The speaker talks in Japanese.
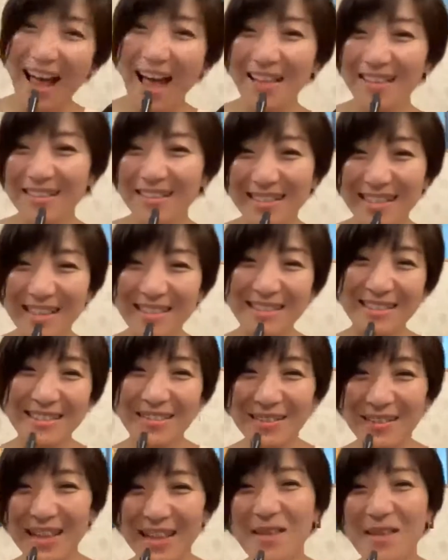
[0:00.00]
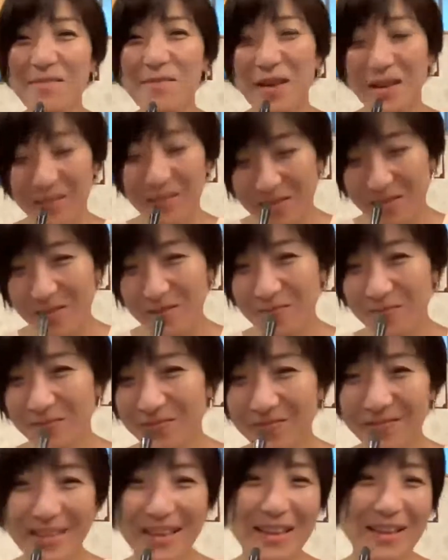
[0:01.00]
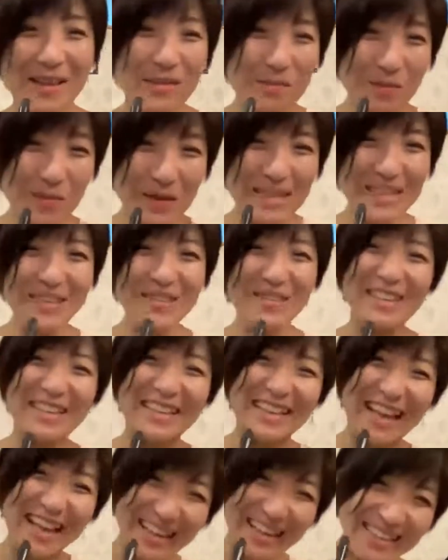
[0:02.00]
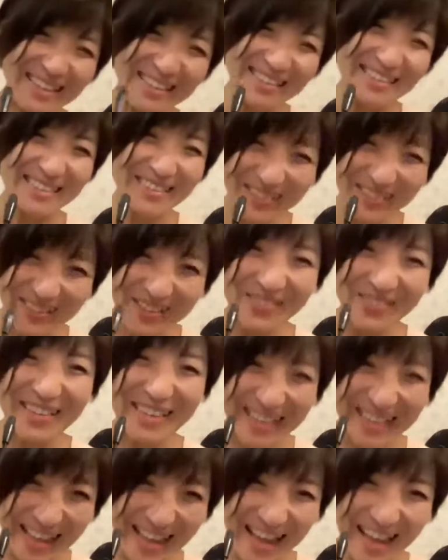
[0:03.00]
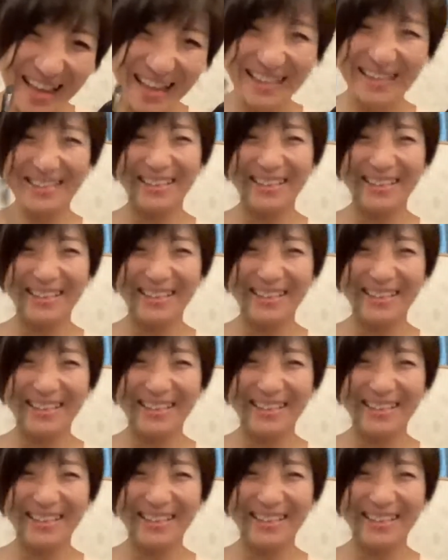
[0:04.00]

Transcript: アート雑誌のテーマを美と光にしようと思って。素